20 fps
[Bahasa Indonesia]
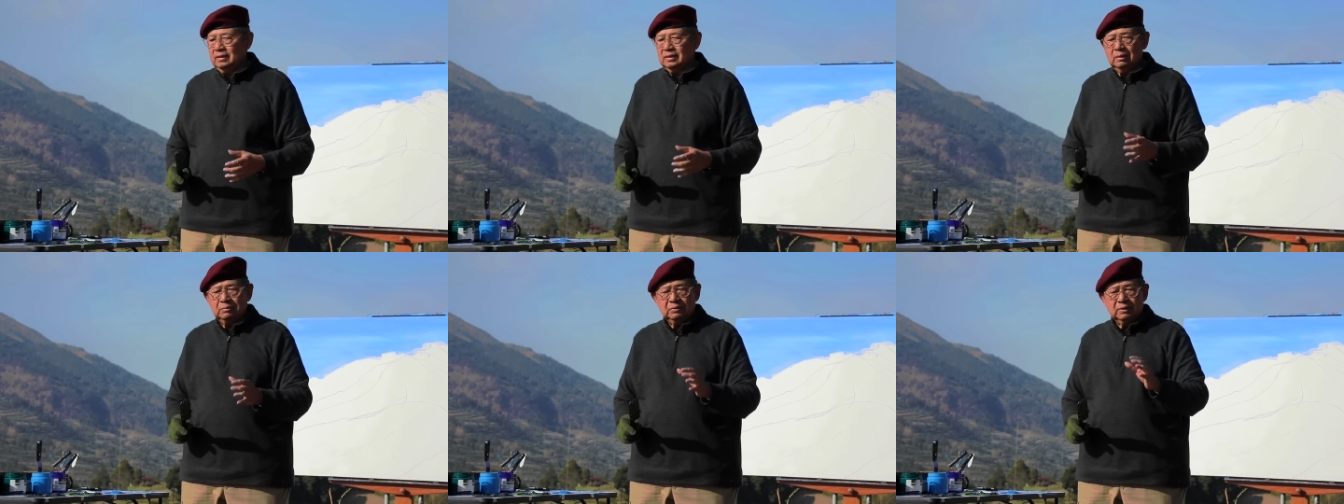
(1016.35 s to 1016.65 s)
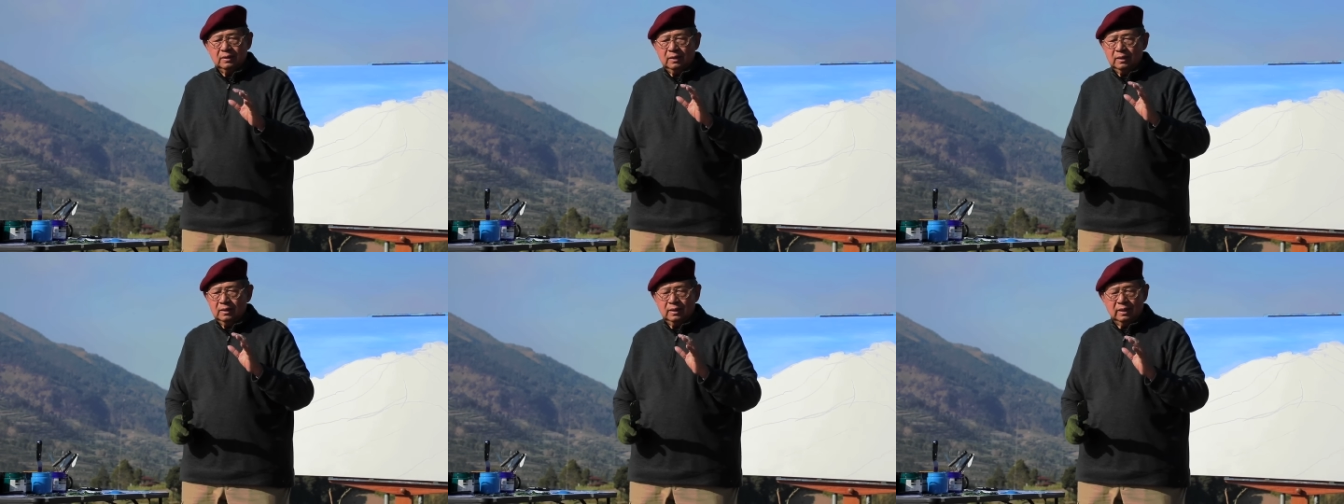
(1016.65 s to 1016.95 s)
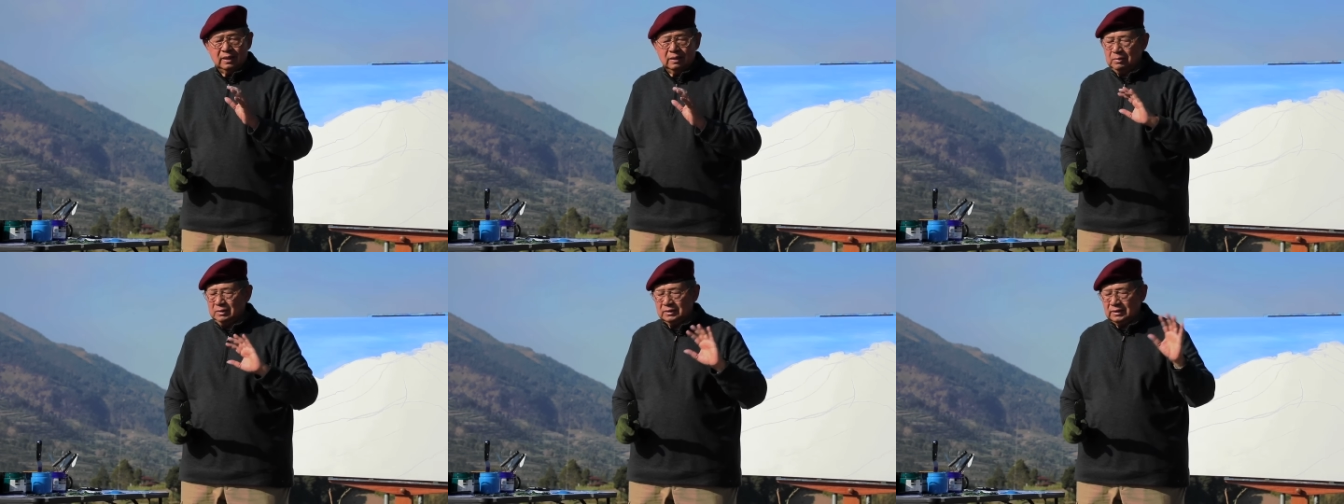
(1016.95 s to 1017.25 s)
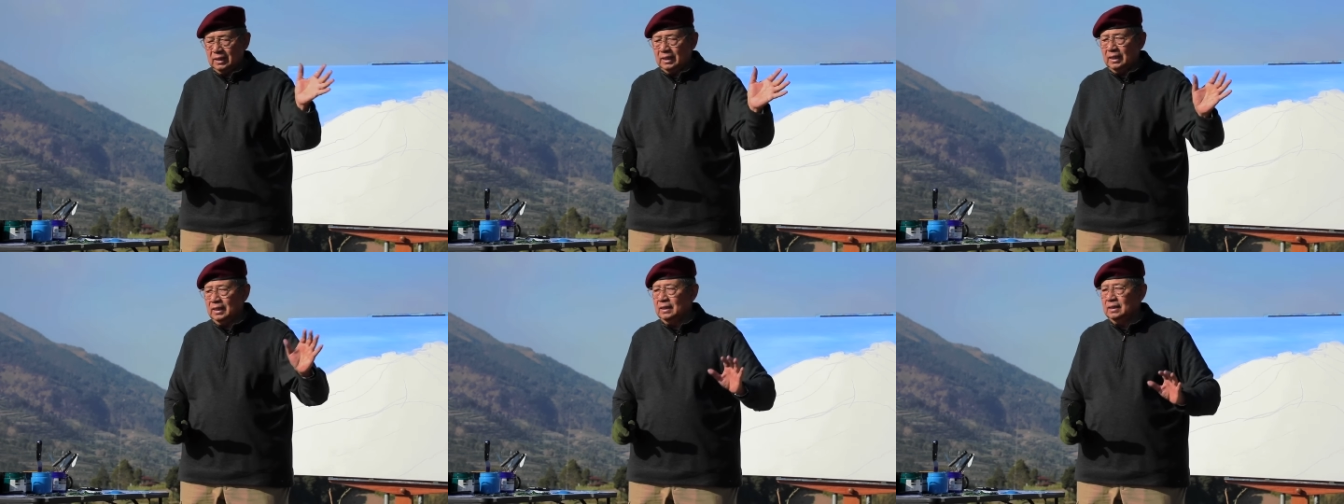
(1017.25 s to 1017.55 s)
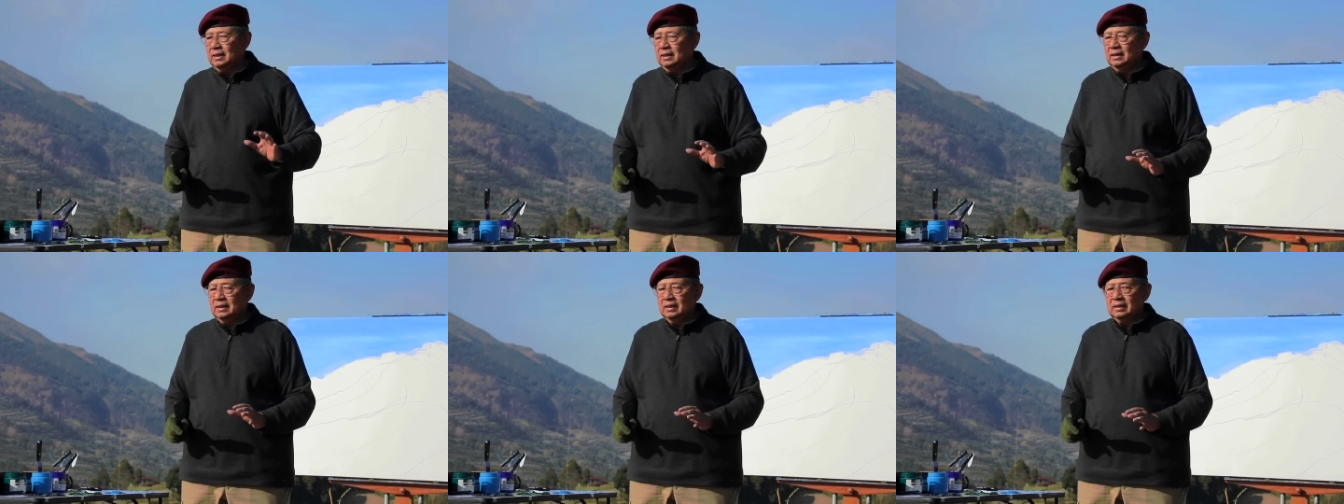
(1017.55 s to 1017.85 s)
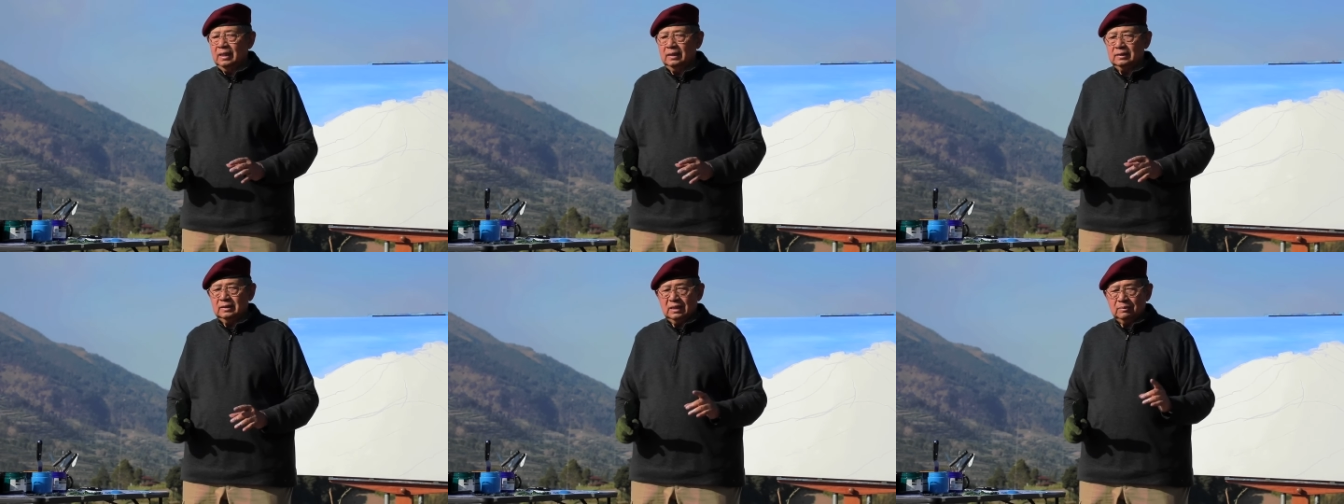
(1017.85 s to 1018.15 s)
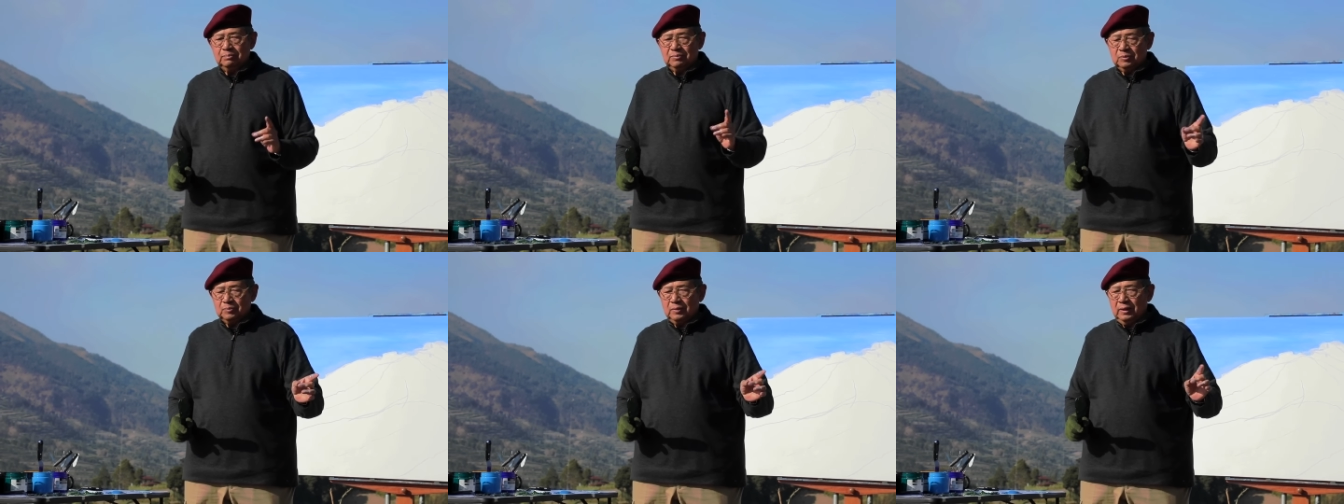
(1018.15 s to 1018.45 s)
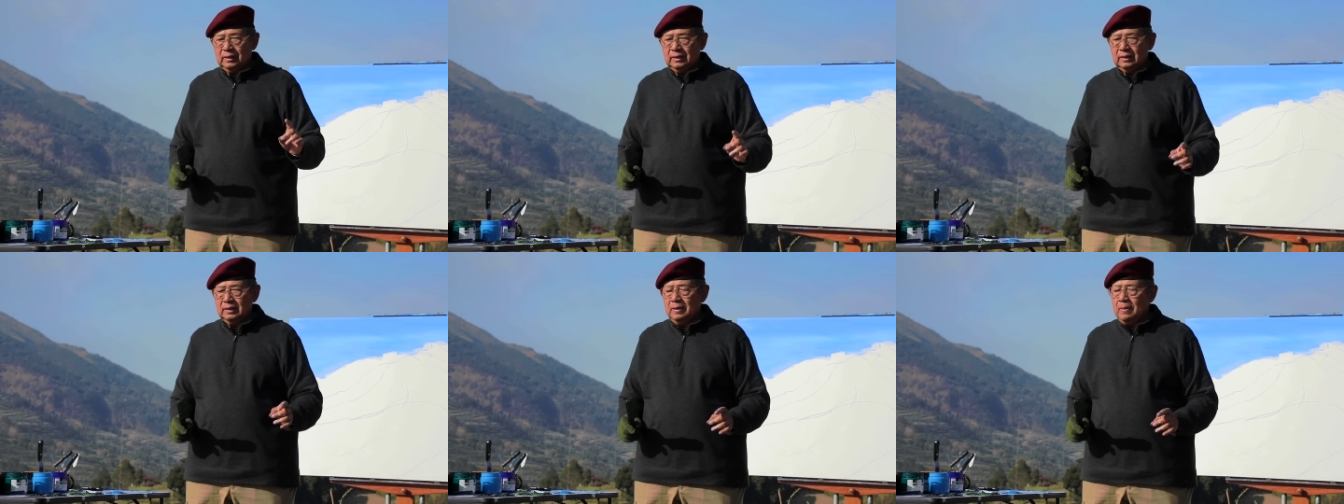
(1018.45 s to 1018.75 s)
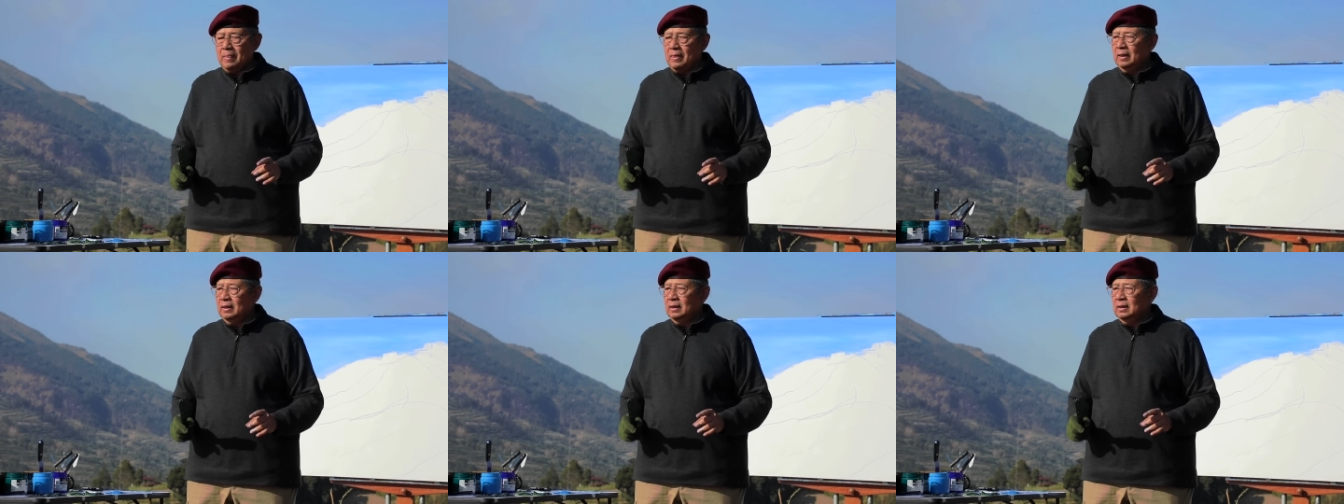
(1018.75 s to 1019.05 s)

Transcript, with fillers: tapi nggak ada masalah, nanti saya perbaiki.